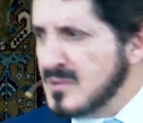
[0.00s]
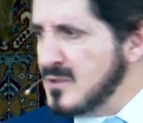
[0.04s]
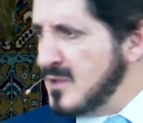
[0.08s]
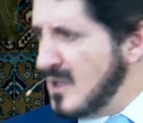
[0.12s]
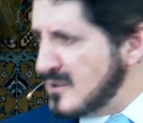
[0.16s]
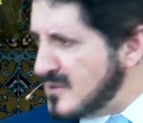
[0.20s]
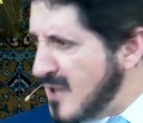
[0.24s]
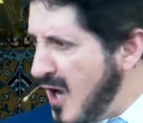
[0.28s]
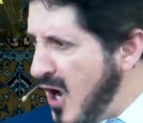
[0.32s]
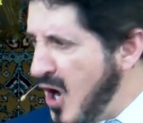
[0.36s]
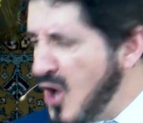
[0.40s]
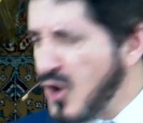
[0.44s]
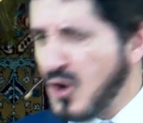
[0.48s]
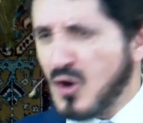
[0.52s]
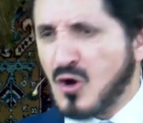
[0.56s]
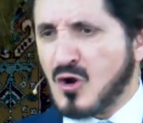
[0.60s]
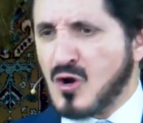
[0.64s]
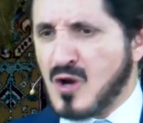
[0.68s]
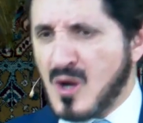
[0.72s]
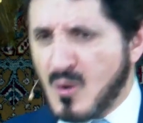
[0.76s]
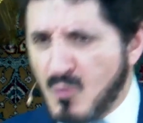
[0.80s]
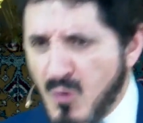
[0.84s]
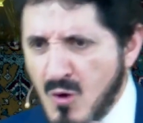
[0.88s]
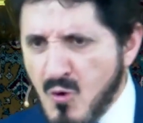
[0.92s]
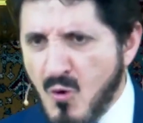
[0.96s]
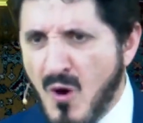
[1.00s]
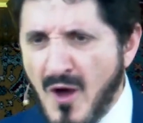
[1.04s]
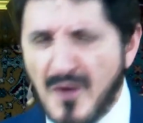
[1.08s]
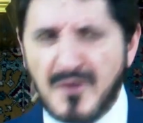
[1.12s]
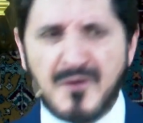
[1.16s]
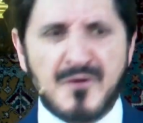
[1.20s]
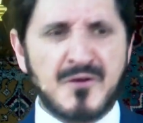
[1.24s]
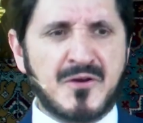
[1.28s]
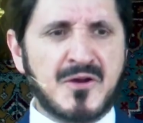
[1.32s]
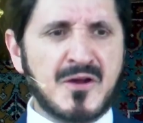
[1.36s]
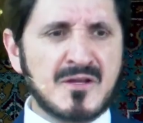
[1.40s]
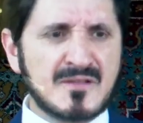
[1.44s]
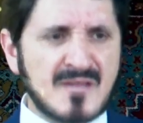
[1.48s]
يتحرك
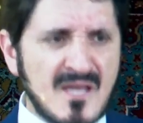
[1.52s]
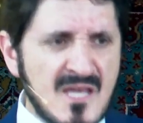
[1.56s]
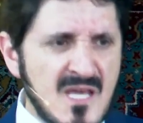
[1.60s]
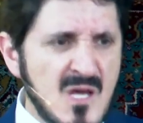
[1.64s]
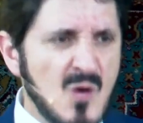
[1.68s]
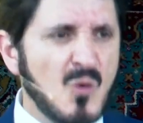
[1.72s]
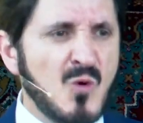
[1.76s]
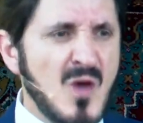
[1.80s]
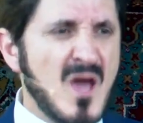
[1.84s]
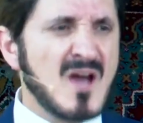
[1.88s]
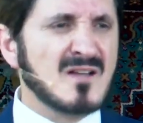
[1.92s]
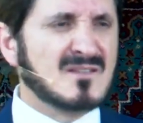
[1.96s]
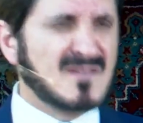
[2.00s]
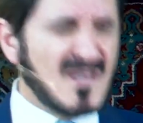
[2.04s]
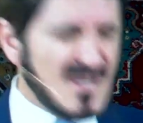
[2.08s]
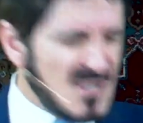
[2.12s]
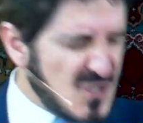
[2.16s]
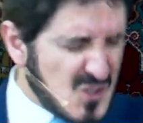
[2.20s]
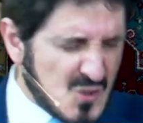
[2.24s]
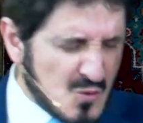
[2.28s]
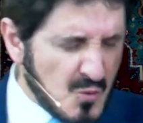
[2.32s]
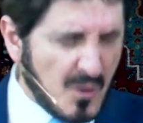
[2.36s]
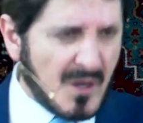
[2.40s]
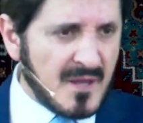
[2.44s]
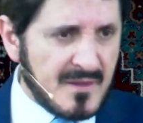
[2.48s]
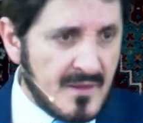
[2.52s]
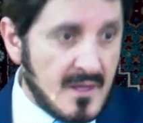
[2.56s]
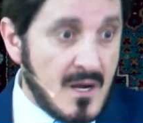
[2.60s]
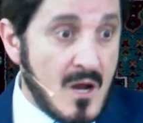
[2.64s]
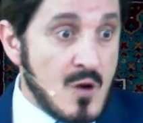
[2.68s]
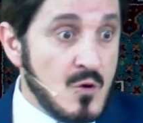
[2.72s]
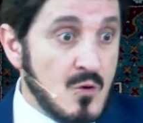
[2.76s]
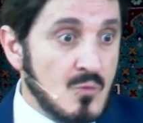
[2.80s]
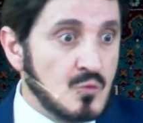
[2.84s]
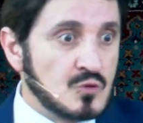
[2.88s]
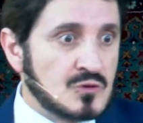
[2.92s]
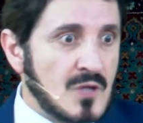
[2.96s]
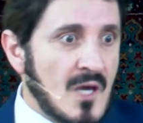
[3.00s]
ويحرك يديه ويهتز كذا
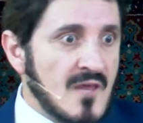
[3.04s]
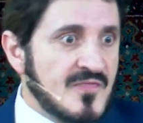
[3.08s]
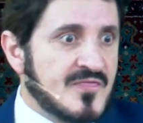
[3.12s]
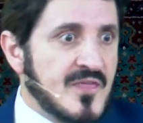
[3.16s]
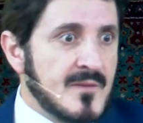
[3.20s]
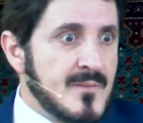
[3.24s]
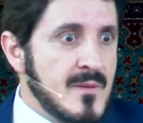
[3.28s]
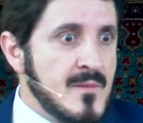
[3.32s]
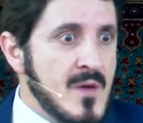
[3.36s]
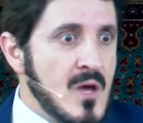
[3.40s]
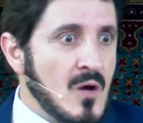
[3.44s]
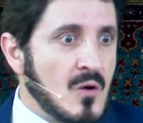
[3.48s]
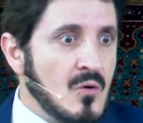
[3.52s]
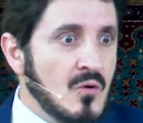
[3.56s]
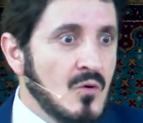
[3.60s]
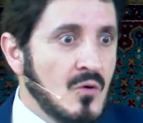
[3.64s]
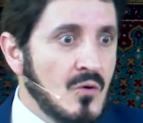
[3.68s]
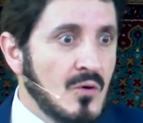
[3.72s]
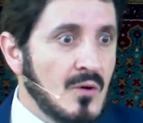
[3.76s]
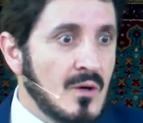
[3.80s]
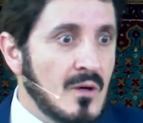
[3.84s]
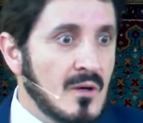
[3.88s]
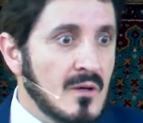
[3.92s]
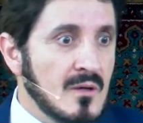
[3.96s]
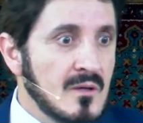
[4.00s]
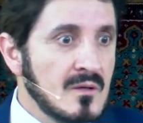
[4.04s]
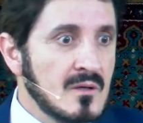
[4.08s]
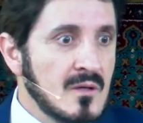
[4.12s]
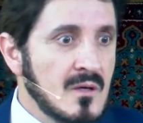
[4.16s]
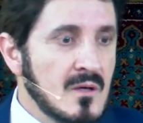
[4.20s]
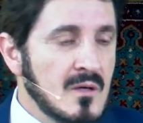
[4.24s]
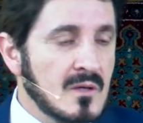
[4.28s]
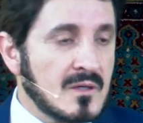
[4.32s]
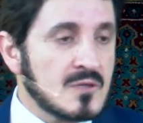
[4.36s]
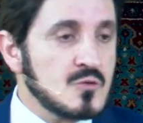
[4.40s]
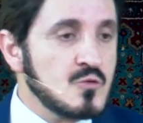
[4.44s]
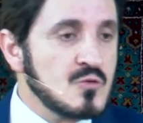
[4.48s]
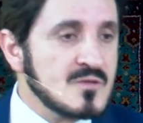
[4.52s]
لأنه متأثر بما يقول
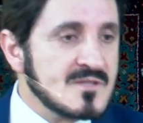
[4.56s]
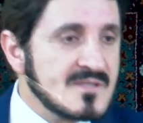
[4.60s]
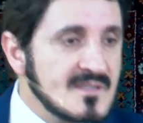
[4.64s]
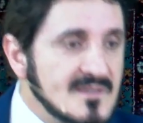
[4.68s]
رجل